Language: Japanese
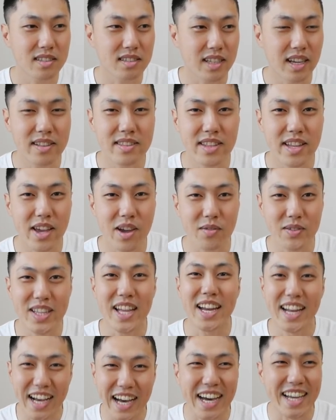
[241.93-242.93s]
なんだよみ
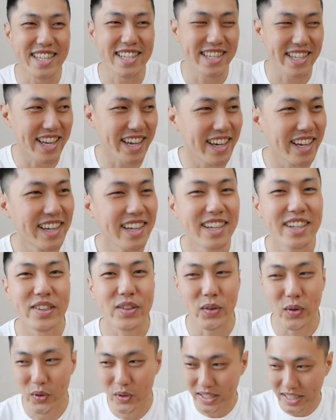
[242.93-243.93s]
たいな感じで
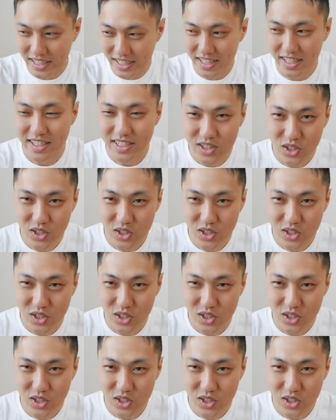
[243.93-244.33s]
こうなんか